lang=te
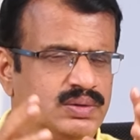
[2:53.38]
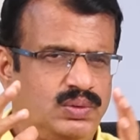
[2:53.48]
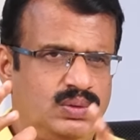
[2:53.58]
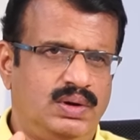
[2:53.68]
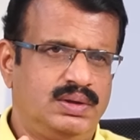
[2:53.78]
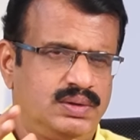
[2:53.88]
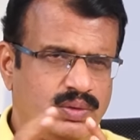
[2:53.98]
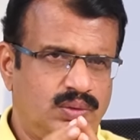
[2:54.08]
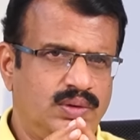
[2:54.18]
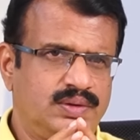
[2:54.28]
సో
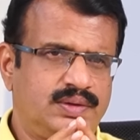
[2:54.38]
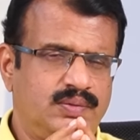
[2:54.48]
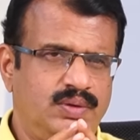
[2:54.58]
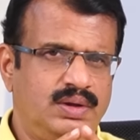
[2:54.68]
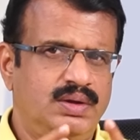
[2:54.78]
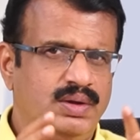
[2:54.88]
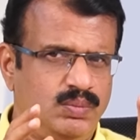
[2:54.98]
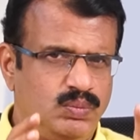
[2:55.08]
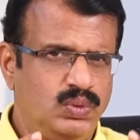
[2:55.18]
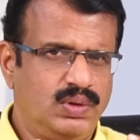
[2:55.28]
అదొక రెండో సర్వే
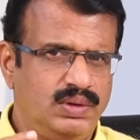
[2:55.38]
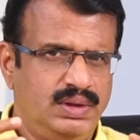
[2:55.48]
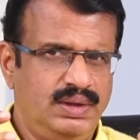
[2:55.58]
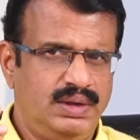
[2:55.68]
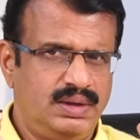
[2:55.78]
మూడోది